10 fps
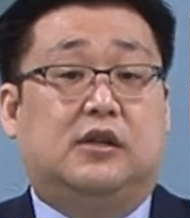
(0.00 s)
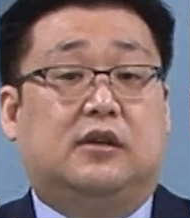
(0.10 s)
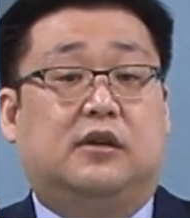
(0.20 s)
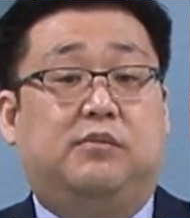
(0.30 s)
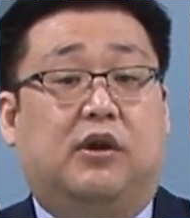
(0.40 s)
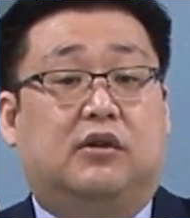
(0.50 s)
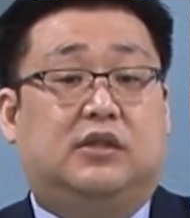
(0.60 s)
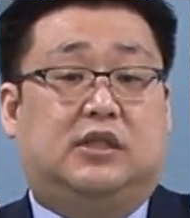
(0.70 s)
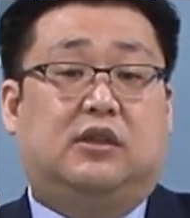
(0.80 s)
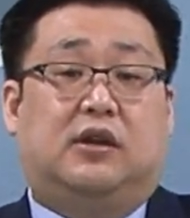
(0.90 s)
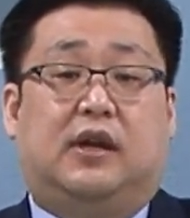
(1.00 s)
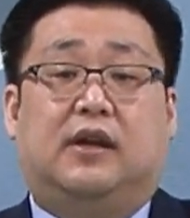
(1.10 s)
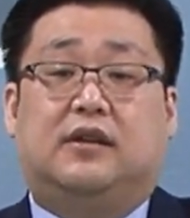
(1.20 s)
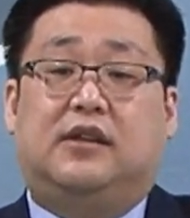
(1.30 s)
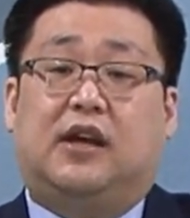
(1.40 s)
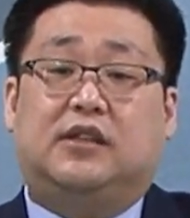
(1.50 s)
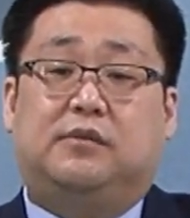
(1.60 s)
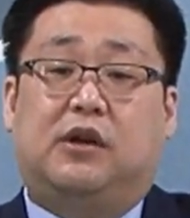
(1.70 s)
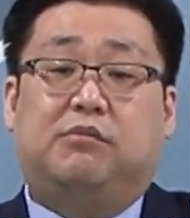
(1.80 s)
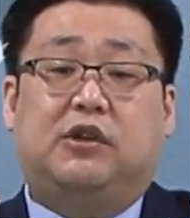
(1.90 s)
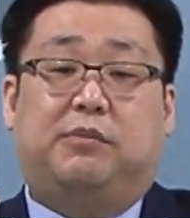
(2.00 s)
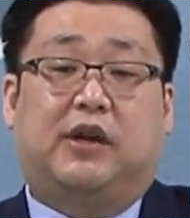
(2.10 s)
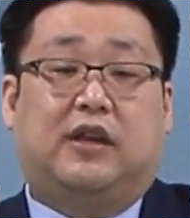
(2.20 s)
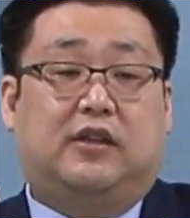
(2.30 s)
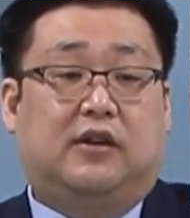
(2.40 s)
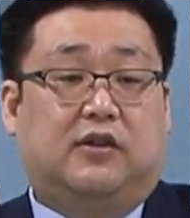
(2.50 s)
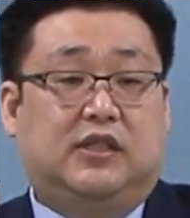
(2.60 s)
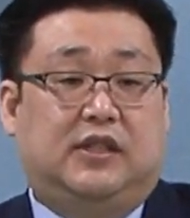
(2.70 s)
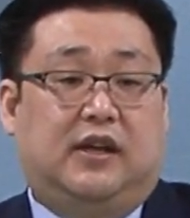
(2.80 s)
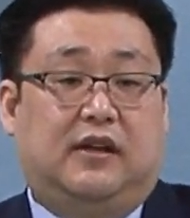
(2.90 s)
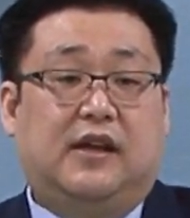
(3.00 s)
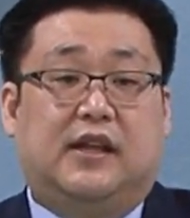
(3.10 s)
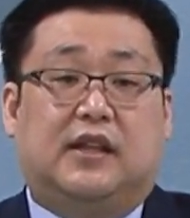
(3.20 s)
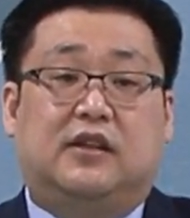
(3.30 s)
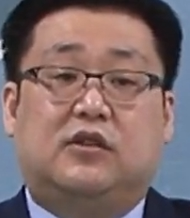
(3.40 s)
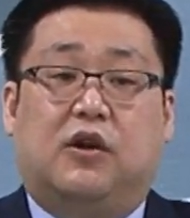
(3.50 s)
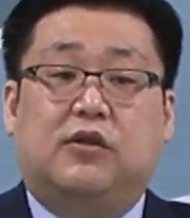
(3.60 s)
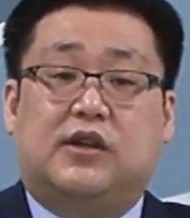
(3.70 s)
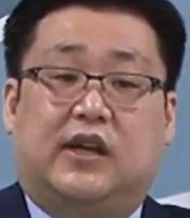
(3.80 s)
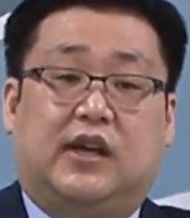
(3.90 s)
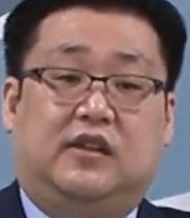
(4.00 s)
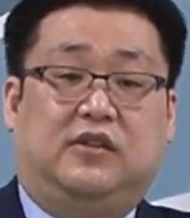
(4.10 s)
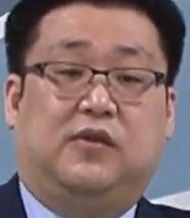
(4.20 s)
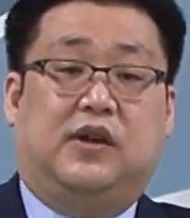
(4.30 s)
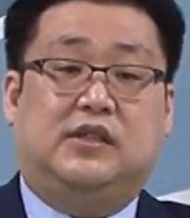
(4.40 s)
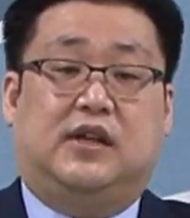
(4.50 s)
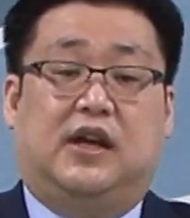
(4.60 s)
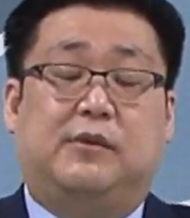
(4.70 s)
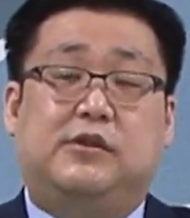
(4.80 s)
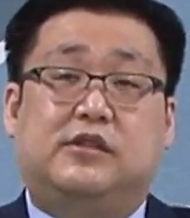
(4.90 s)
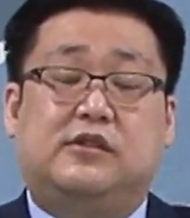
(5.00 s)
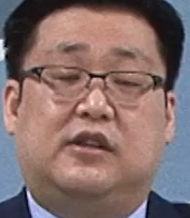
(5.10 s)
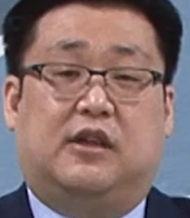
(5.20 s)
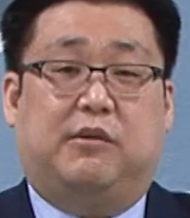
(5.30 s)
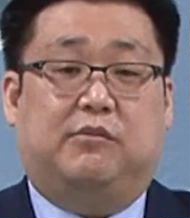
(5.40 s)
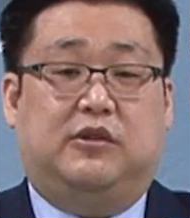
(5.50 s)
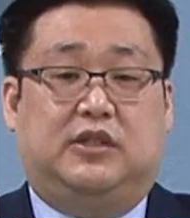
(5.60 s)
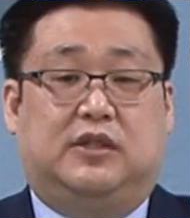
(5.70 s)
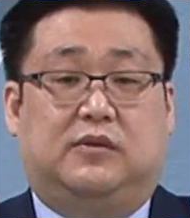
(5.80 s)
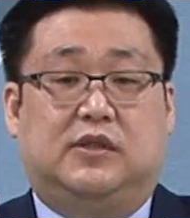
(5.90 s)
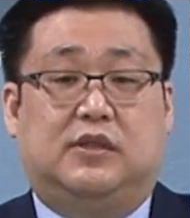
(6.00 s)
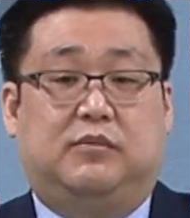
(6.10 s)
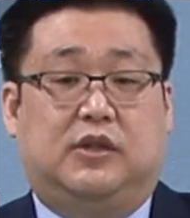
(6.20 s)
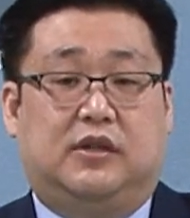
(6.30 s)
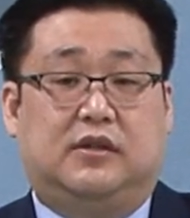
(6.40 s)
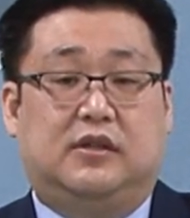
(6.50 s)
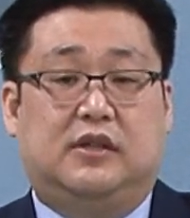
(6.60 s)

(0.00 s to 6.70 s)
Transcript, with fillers: 그 명을 지켜라. 그래야지 형벌을 받게 될 것이다. 나는 거룩하게 하는 여호와니라 하면서 이렇게 마무리 짓고 있습니다.